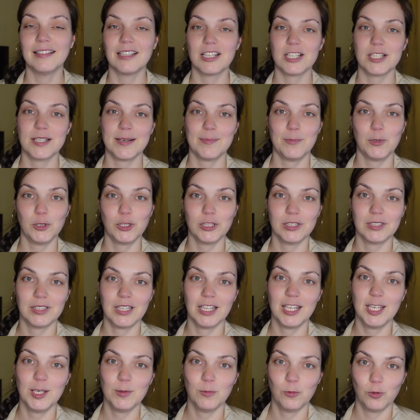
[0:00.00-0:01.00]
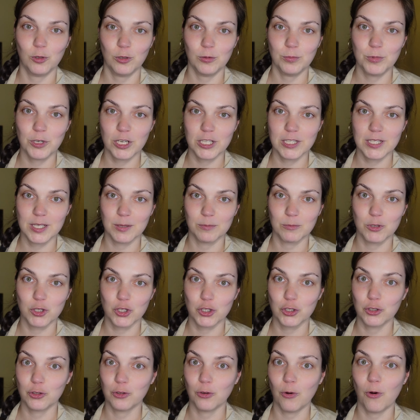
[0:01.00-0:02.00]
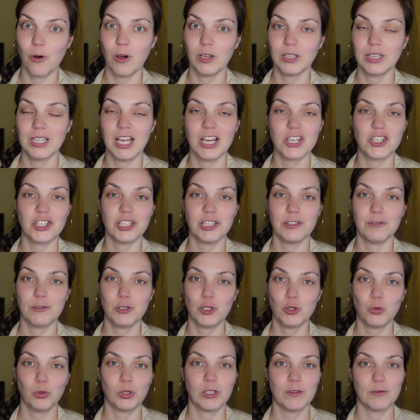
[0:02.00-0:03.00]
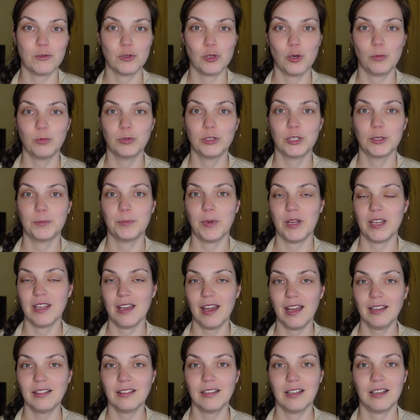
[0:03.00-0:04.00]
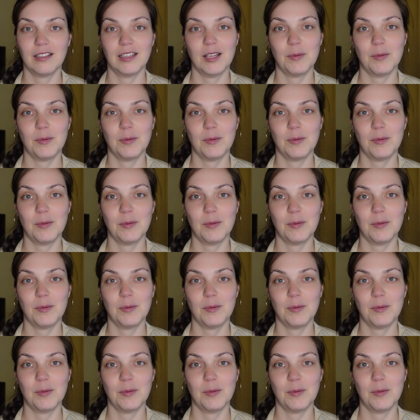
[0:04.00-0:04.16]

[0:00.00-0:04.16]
Она разработана таким образом, что даже новичку там все будет понятно.